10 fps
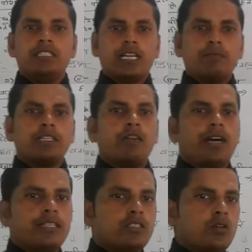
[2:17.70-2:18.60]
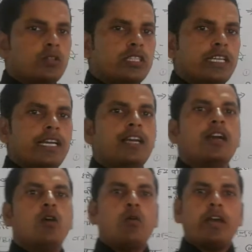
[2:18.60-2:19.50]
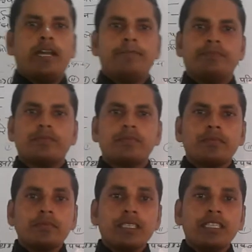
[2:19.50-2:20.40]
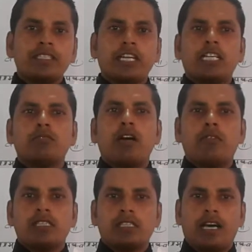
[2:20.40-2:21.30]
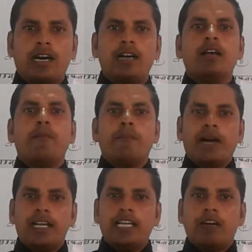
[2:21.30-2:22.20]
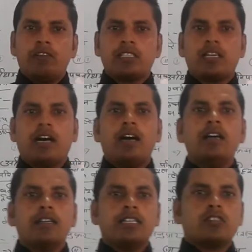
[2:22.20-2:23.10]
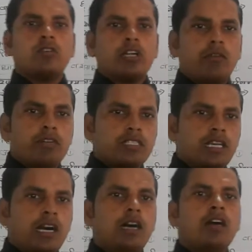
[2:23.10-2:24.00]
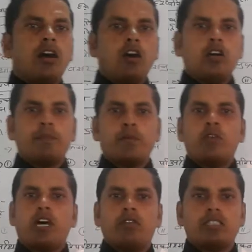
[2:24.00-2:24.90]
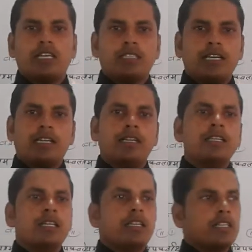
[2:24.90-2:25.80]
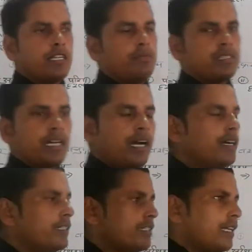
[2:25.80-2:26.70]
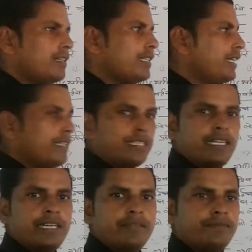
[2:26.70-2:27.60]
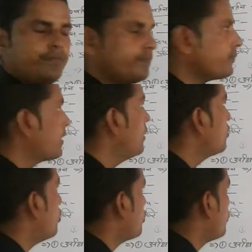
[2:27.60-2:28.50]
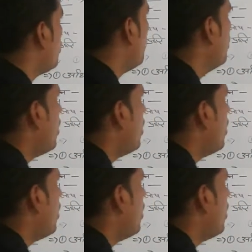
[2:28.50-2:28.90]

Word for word: जन्म के बाद जो होती है वह है शैशवावस्था बाल्यावस्था किशोरावस्था और प्रौढ़ावस्था तक क्रमशः चलती रहती है दोस्तों